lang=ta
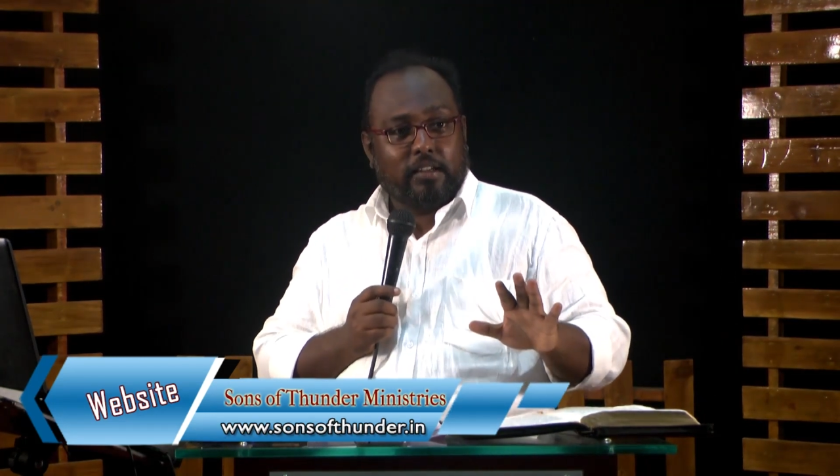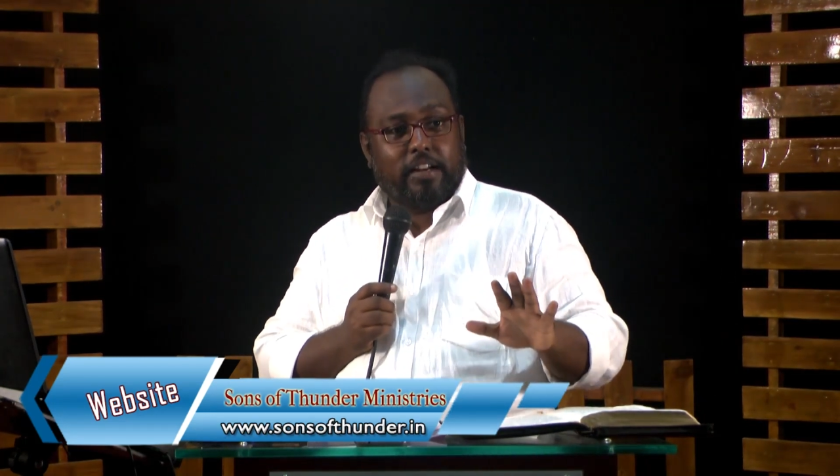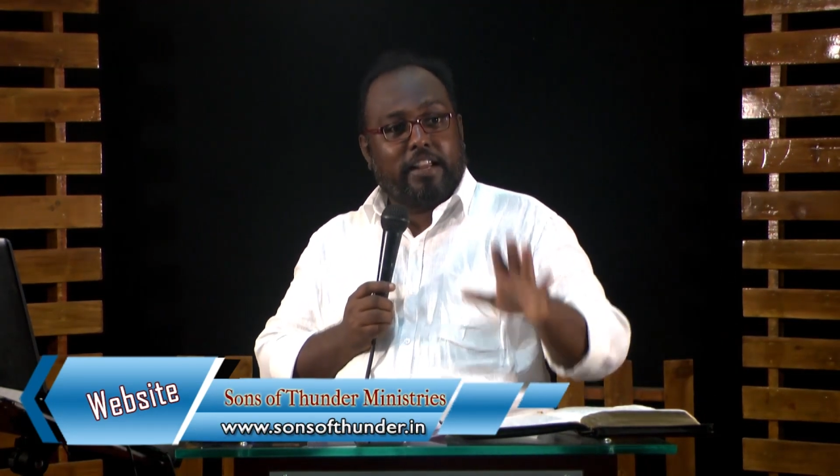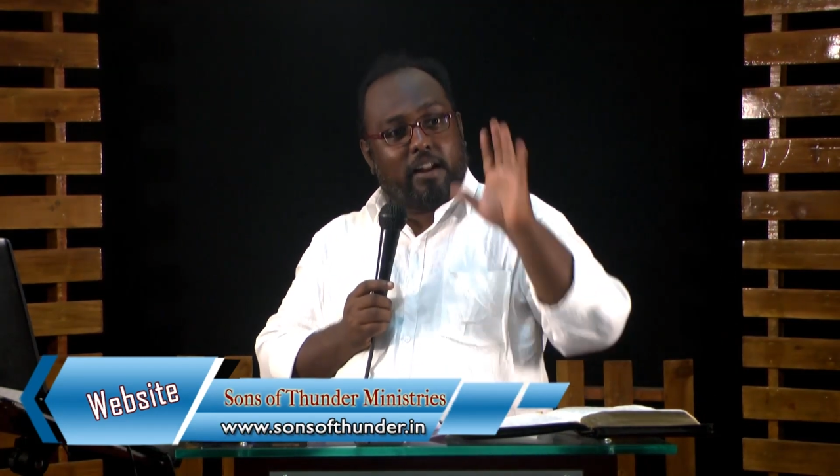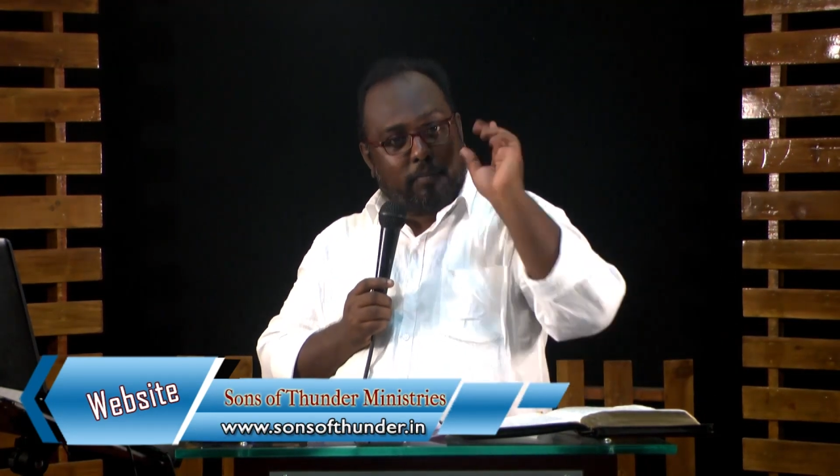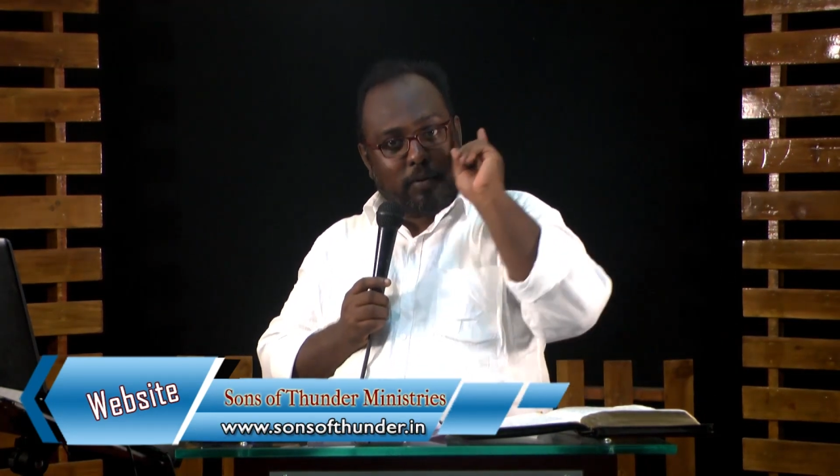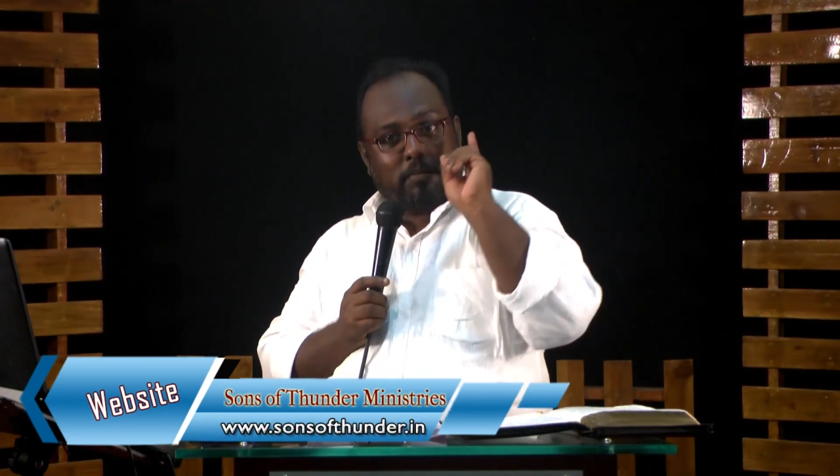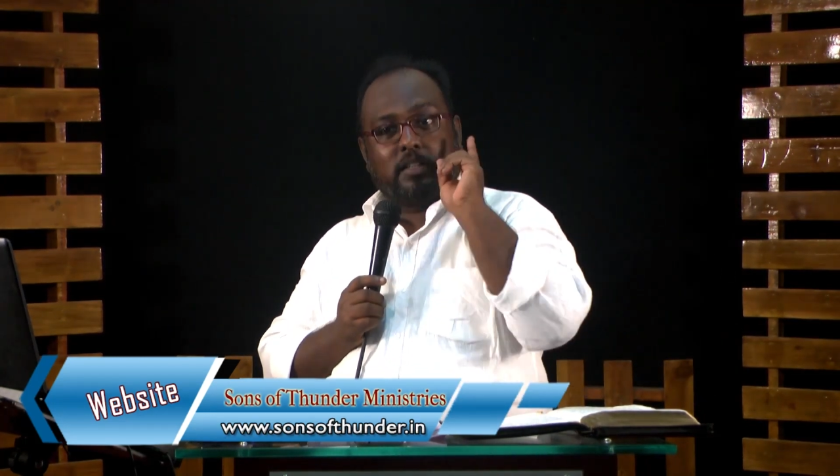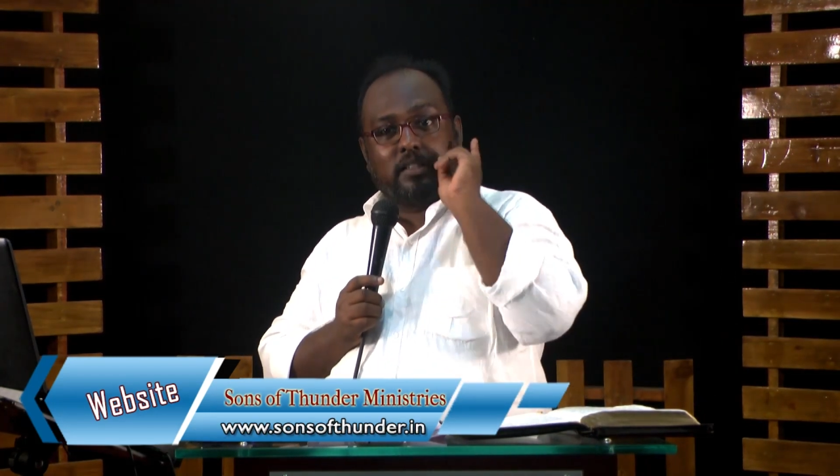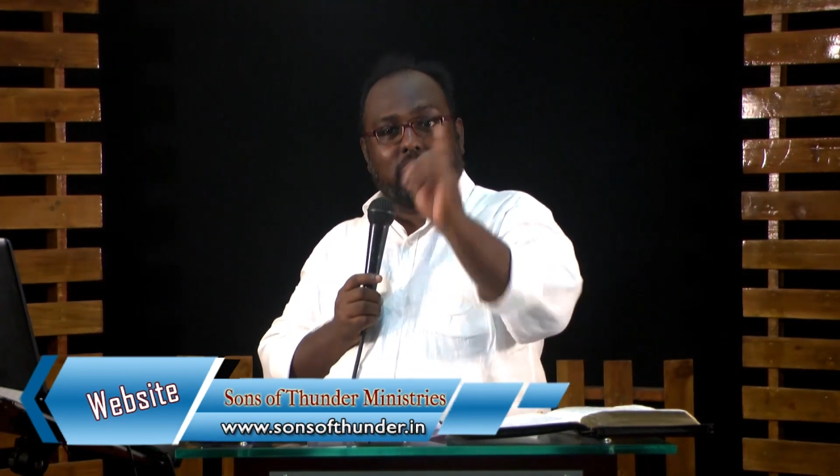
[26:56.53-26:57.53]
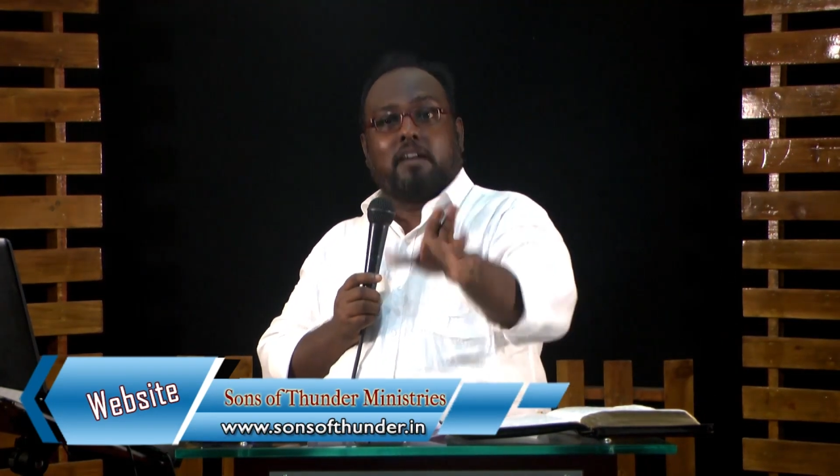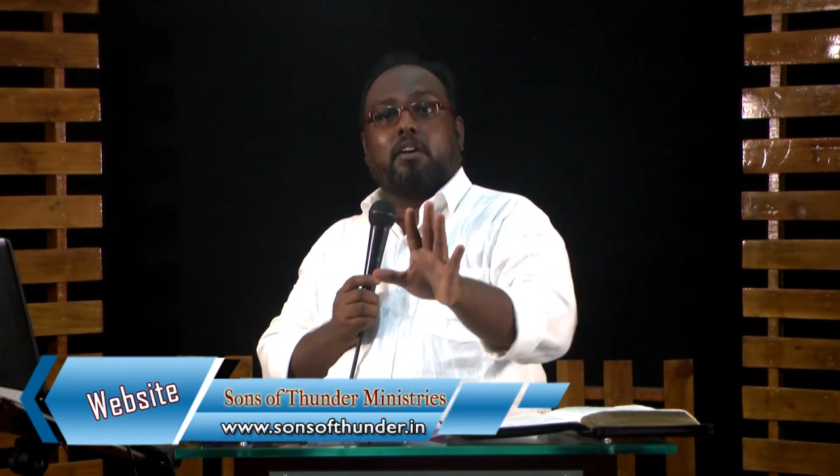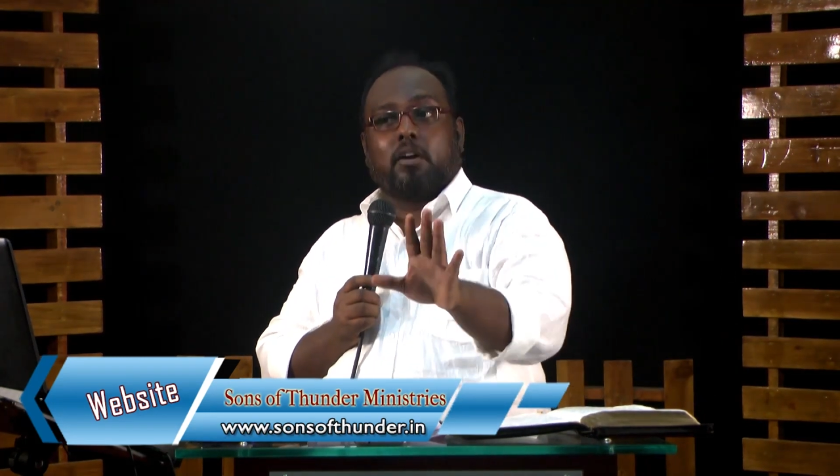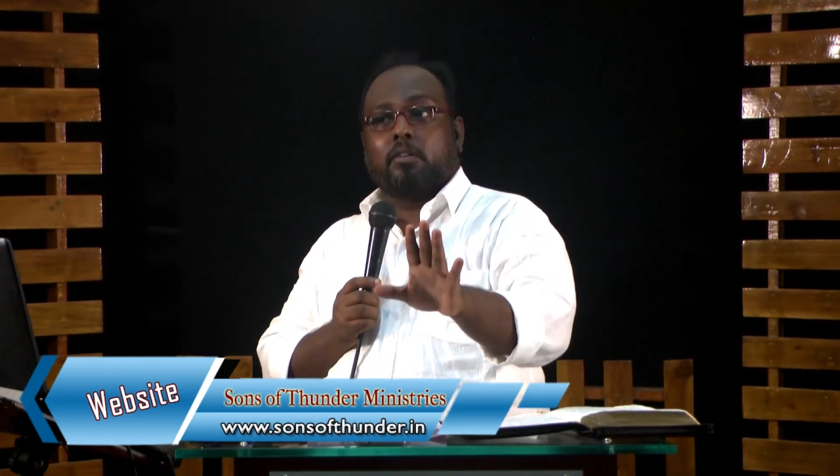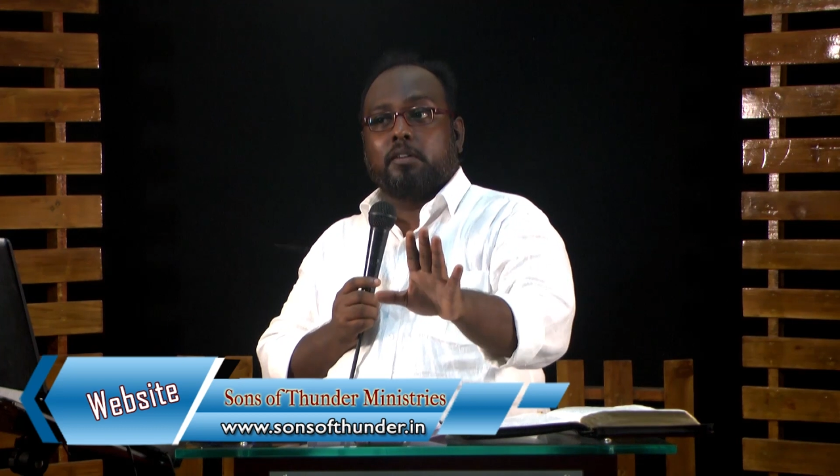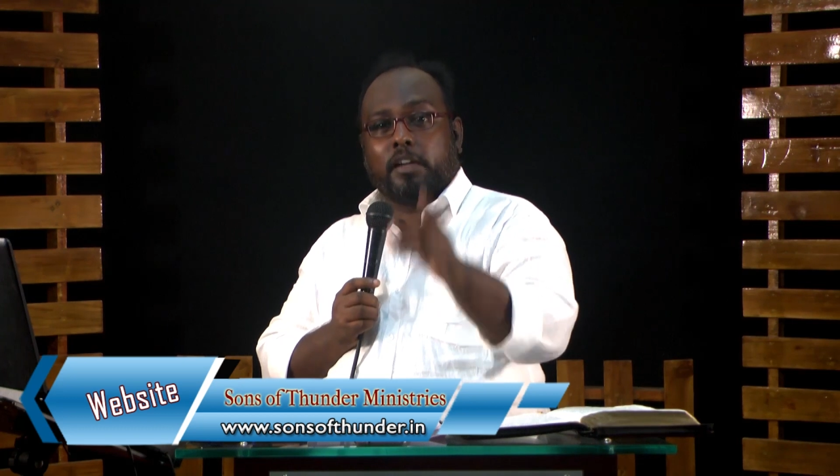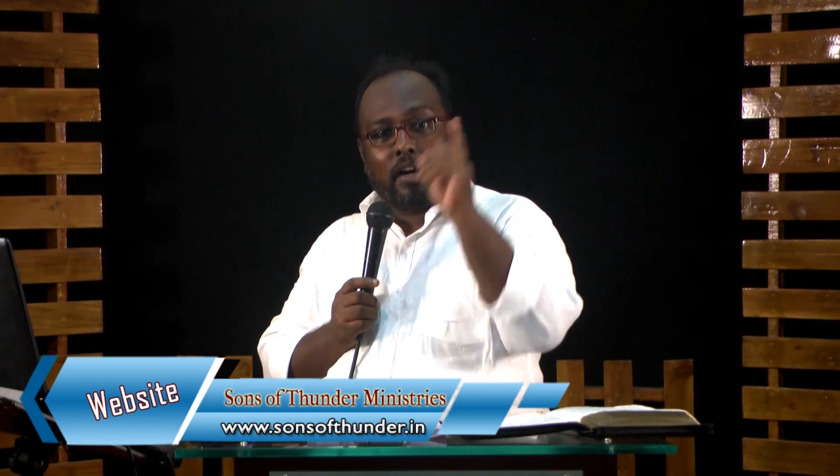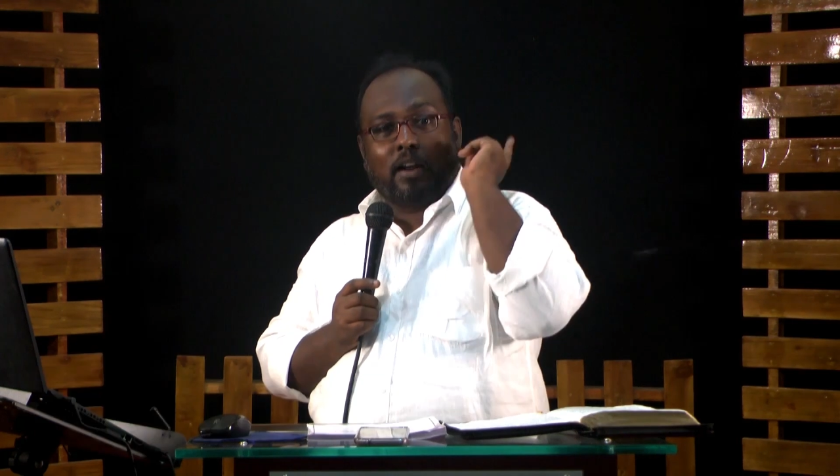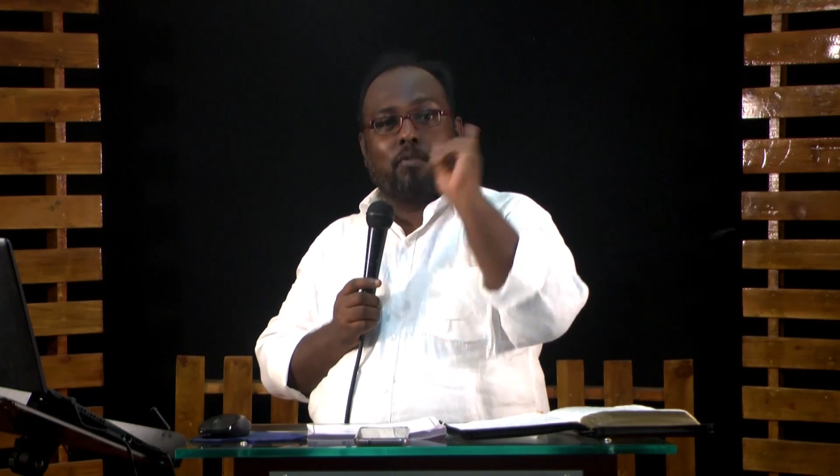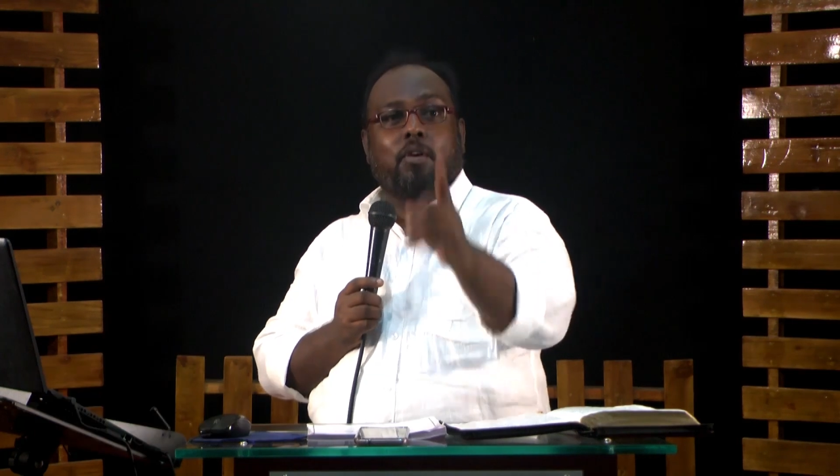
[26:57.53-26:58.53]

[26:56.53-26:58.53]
நீ என்னை பின்பற்றி தான் வரணும் இல்லைன்னா